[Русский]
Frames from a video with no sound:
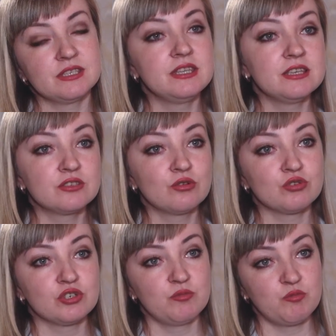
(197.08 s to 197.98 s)
здесь с
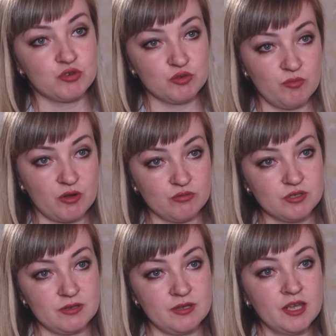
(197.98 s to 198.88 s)
кожей мы можем
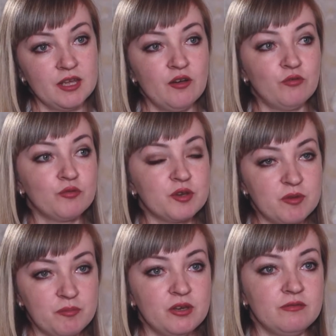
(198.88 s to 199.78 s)
бороться,
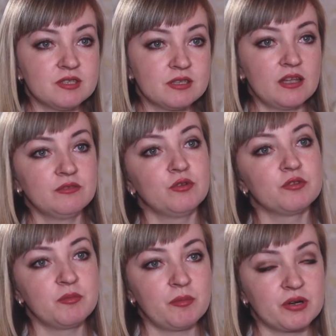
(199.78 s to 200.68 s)
вовремя перевязать,
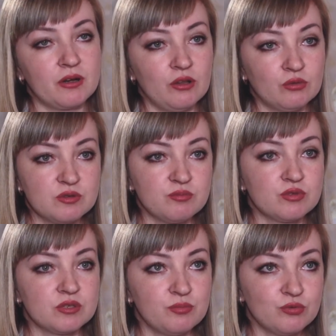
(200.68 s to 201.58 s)
вовремя проколоть
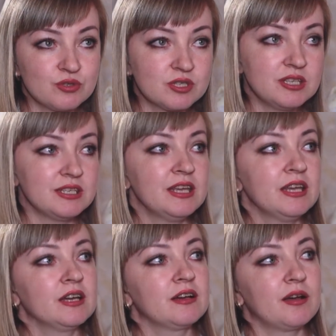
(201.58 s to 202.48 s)
пузырь,
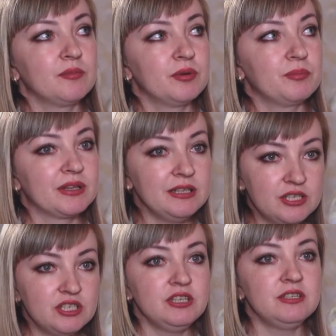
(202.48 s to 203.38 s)
как бы
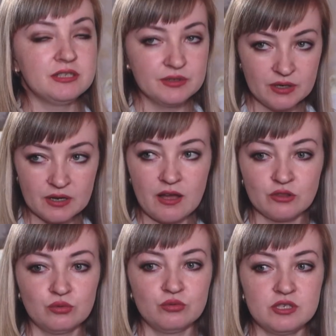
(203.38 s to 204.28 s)
подлечить
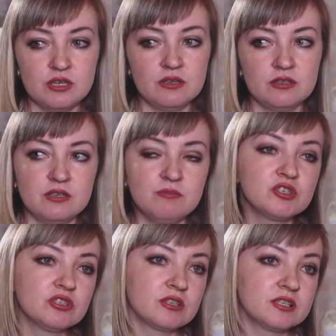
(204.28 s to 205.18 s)
ранку те, теми
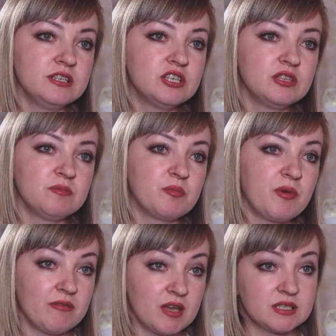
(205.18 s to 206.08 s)
же различными
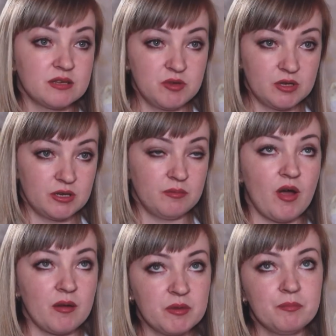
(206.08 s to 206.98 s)
повязками и
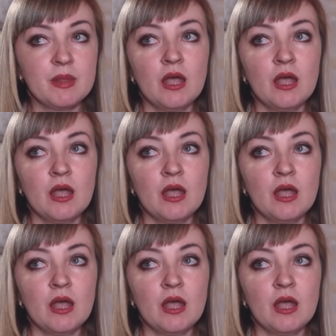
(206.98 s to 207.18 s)
кремами,